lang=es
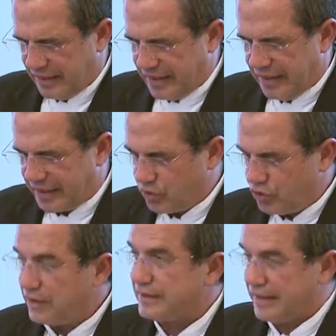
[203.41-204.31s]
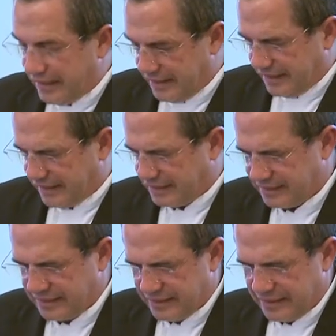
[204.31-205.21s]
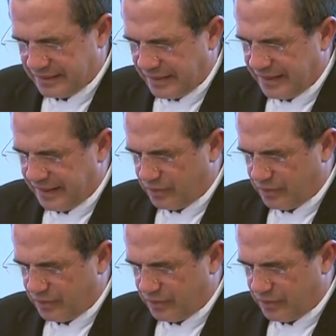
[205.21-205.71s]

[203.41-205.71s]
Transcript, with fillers: en las reuniones técnicas y en la